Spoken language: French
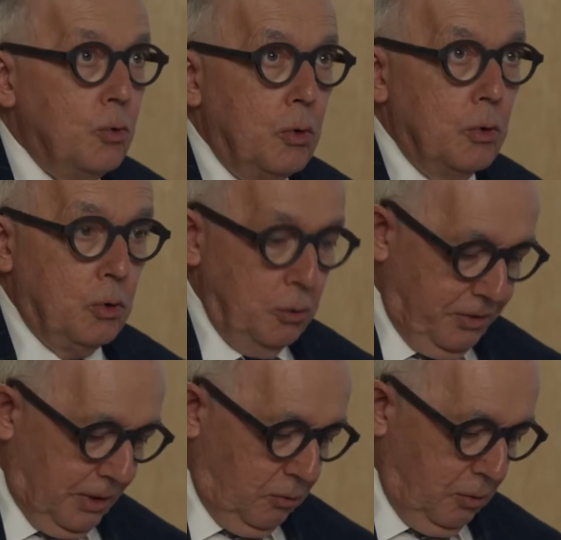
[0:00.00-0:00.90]
le
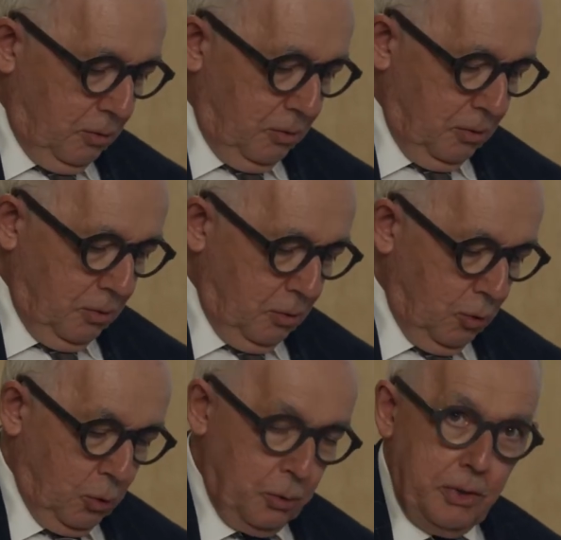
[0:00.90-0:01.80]
constatons euh,
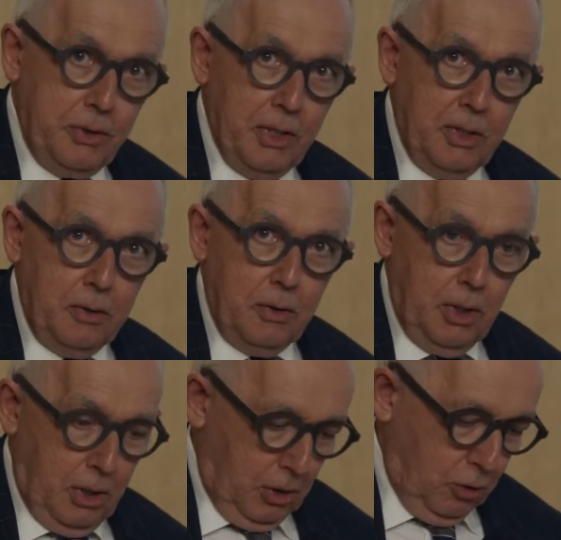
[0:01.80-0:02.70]
au quotidien,
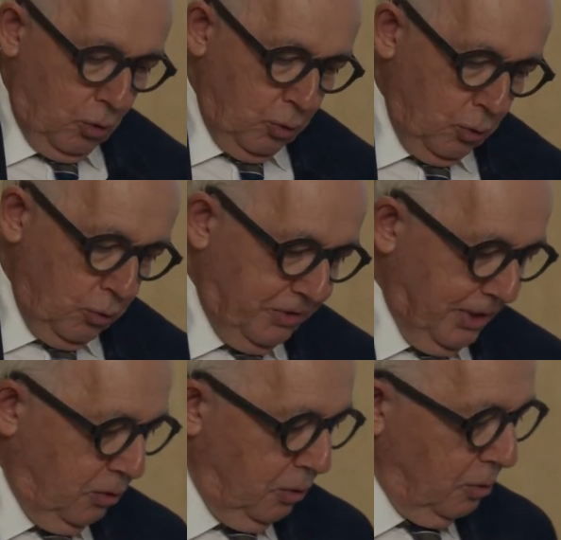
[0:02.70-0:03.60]
que le
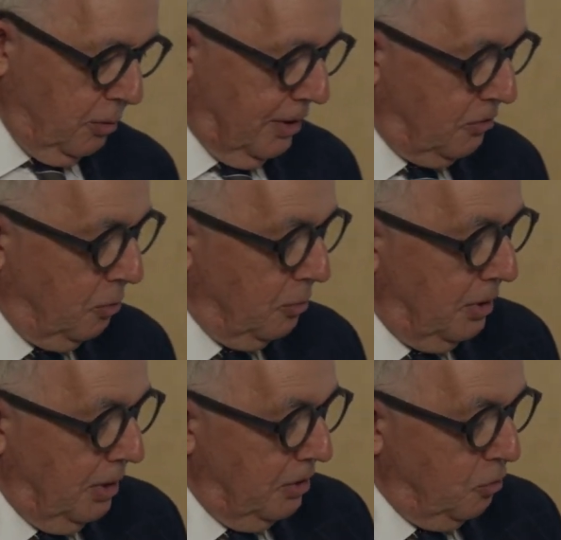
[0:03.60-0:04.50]
secteur de la
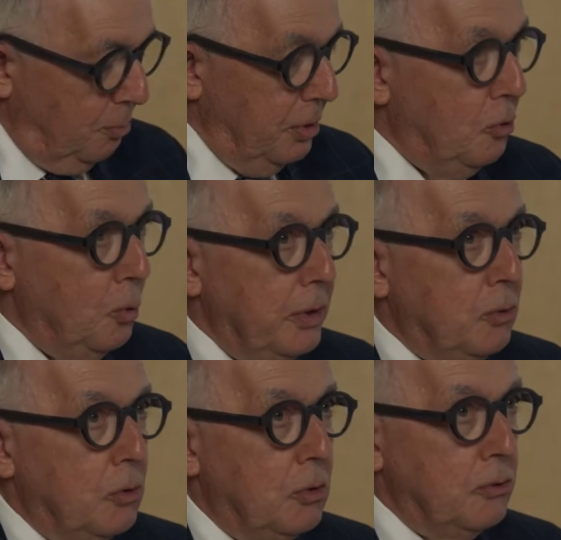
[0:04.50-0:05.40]
santé et des hôpitaux
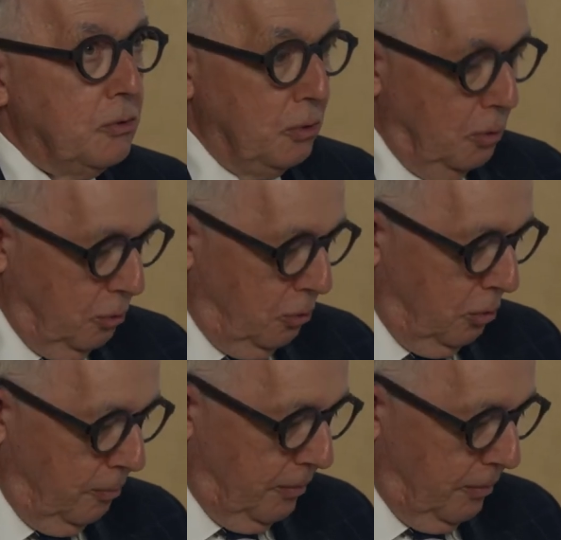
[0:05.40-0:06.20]
est en constante euh,